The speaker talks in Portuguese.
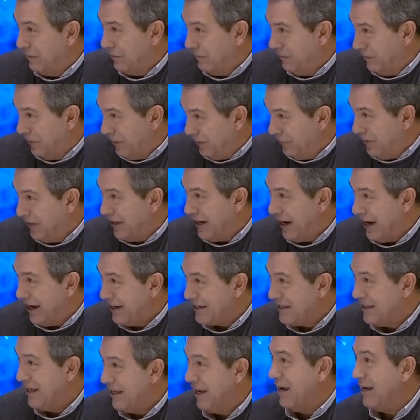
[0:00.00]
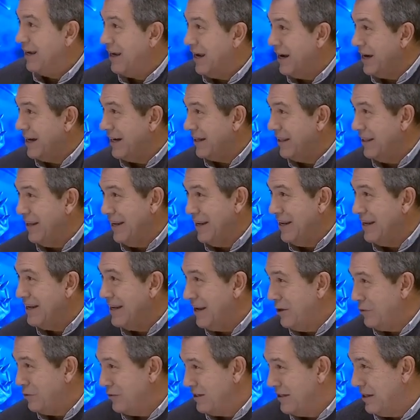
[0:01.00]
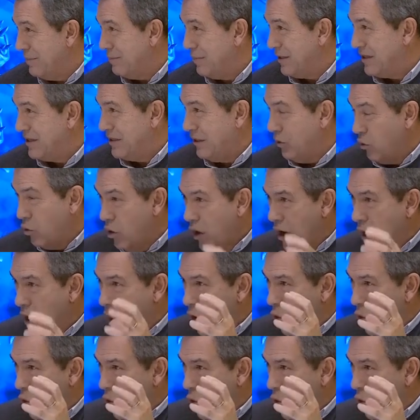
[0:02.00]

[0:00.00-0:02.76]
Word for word: verificar-se que a cartilha não desapareceu.